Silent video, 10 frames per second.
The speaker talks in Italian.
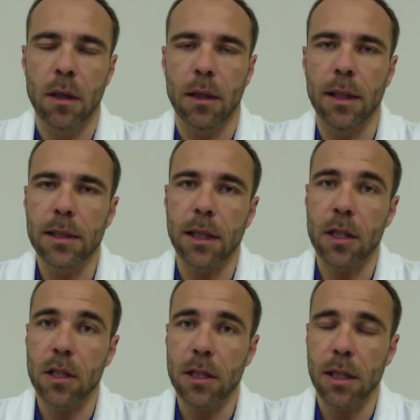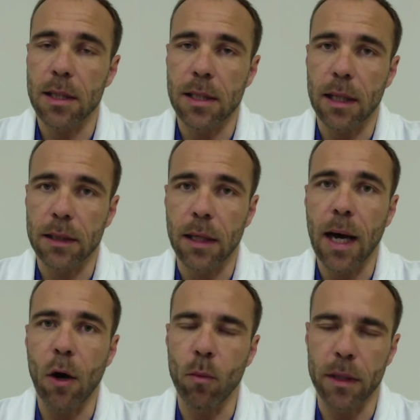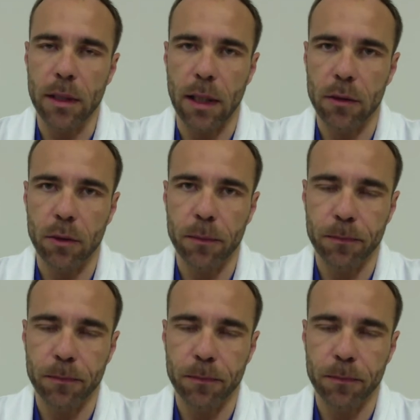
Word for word: di essere cesarizzata aumentato.